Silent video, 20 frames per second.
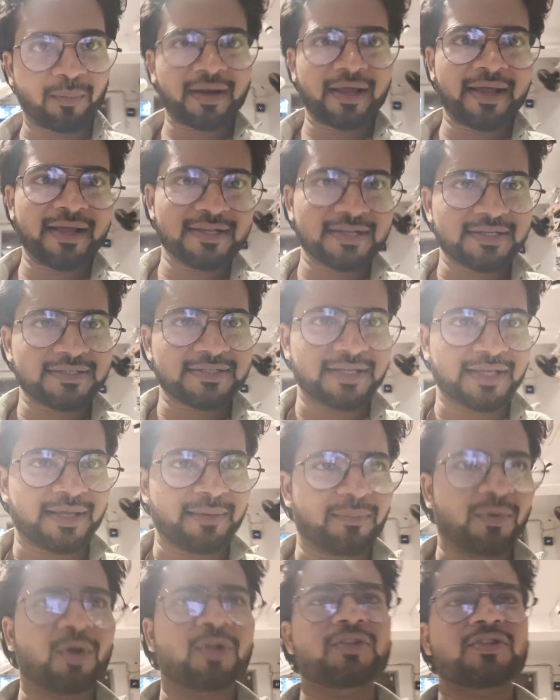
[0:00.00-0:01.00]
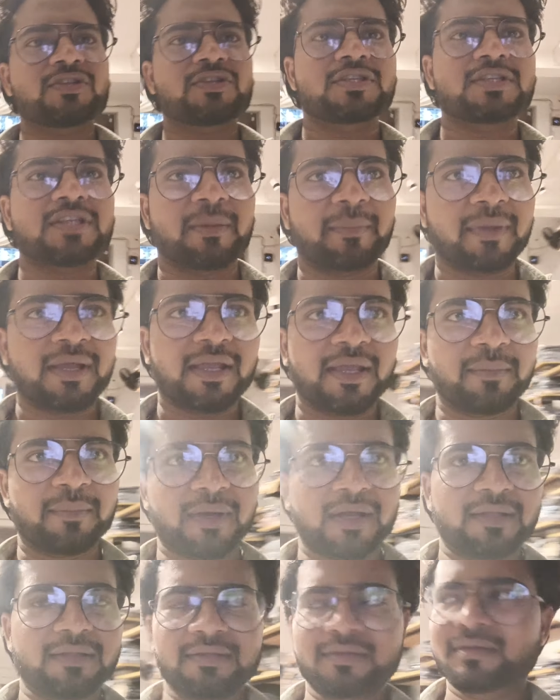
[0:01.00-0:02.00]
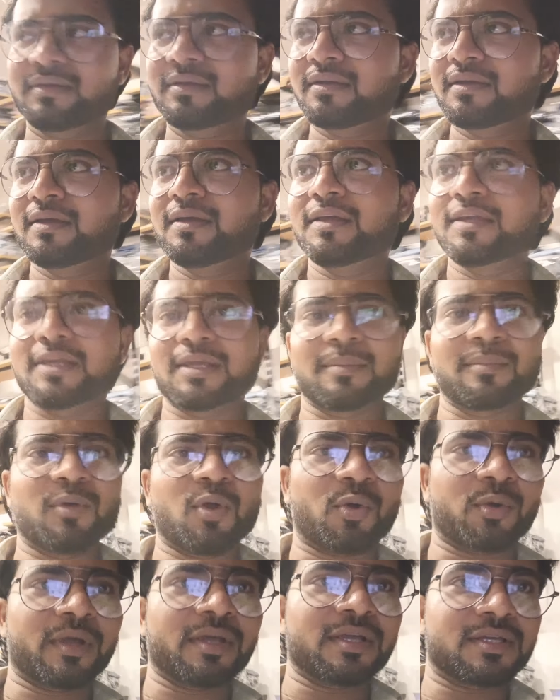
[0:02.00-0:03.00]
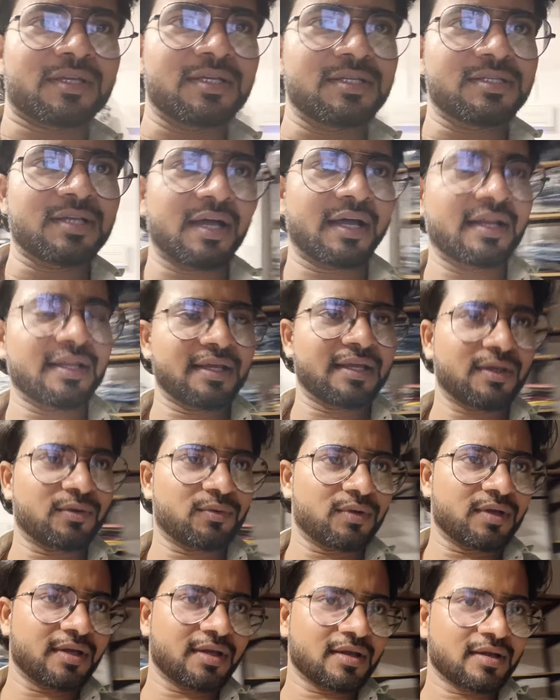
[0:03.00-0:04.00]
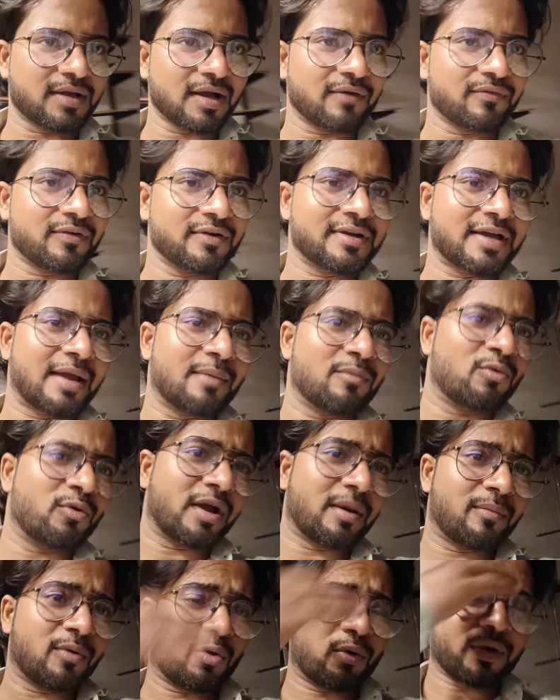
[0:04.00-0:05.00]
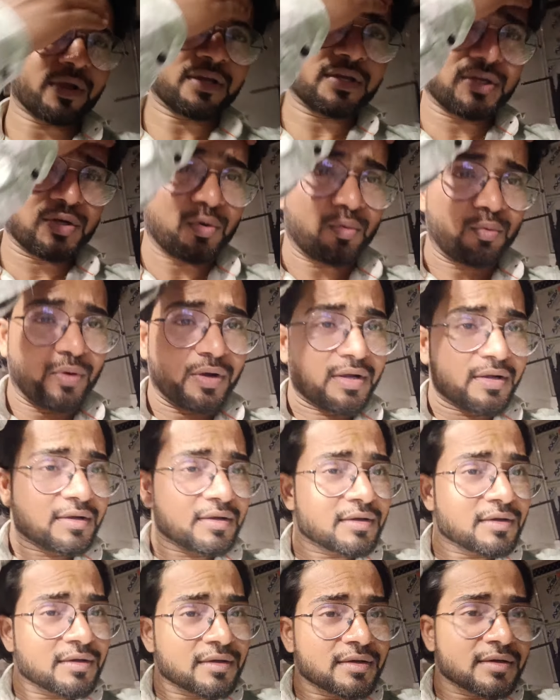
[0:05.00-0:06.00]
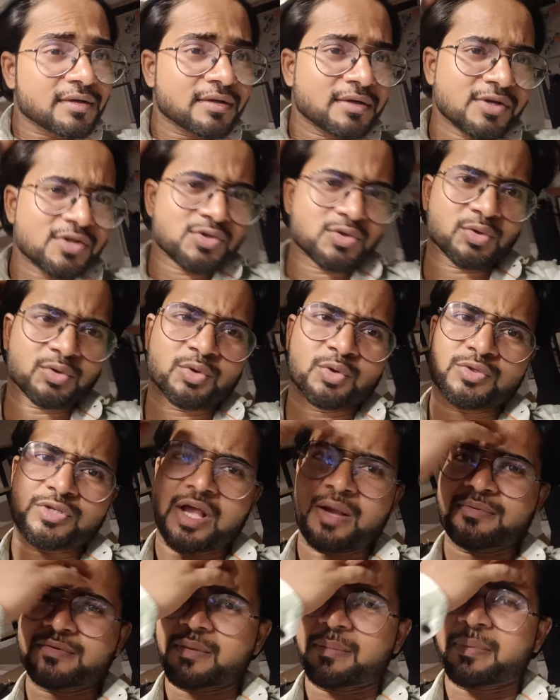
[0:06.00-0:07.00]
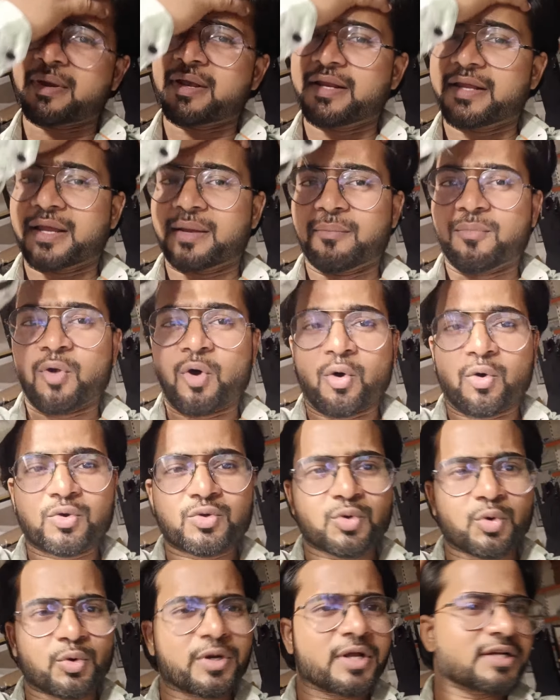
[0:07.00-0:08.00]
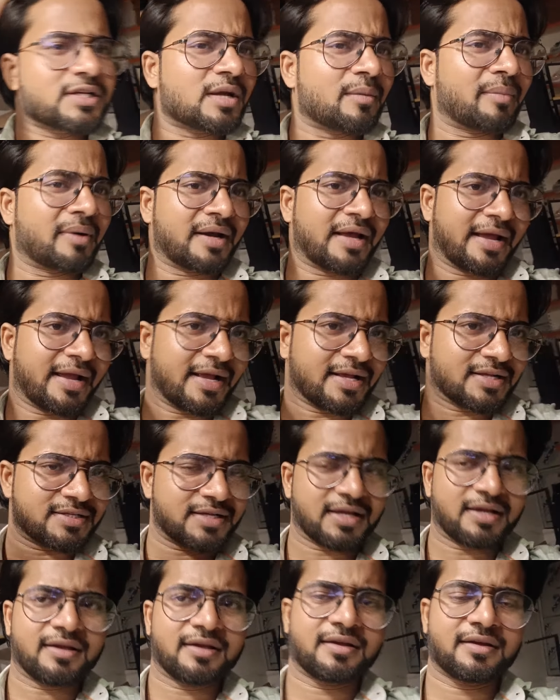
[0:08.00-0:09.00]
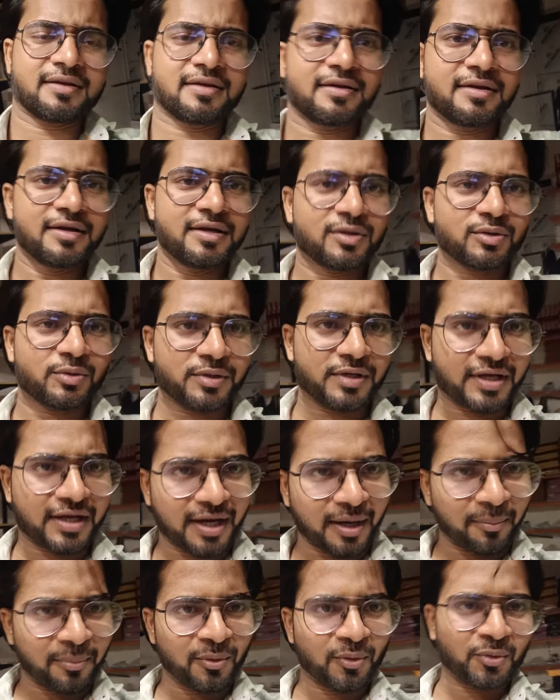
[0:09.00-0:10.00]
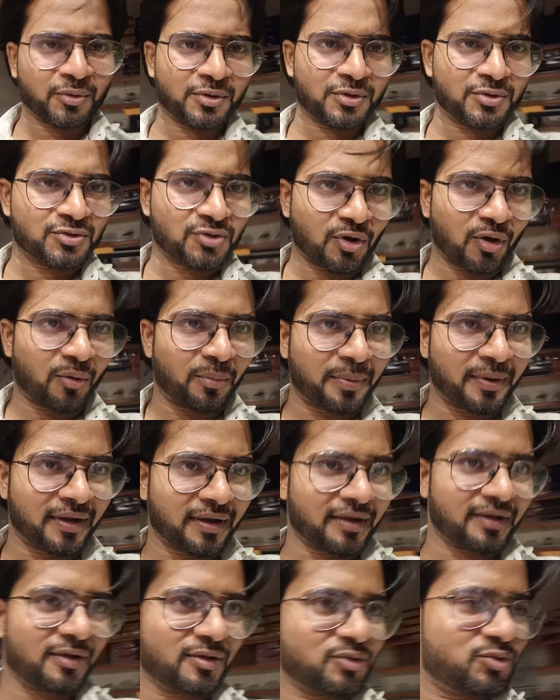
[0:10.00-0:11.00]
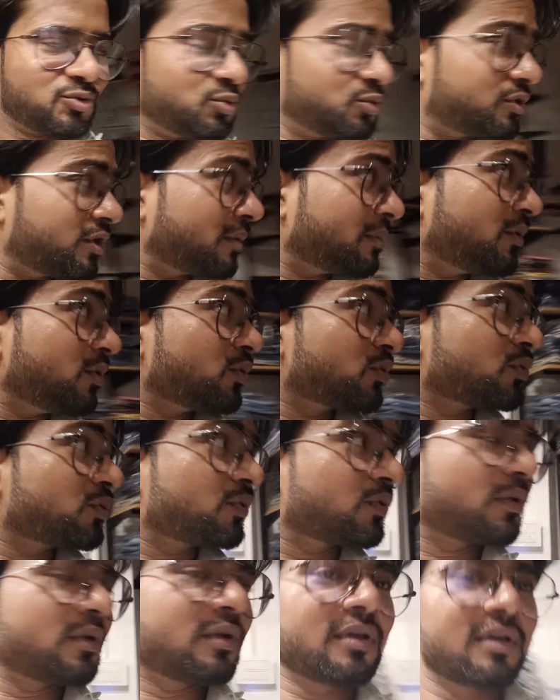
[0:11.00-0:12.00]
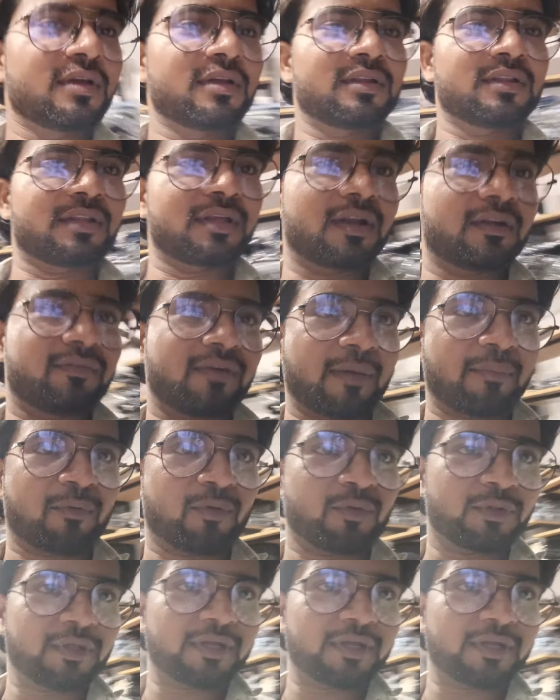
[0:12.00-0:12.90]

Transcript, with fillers: बनाया जा सके बहुत समय के बाद ब्लॉगिंग की जा रही है काफ़ी टाइम हो गया ब्लॉगिंग किए हुए तो सोचा आप सबके लिए एक ब्लॉग छोटा सा बनाया जाए तो ये कपड़ों की शॉप है जूते भी उस तरफ आपको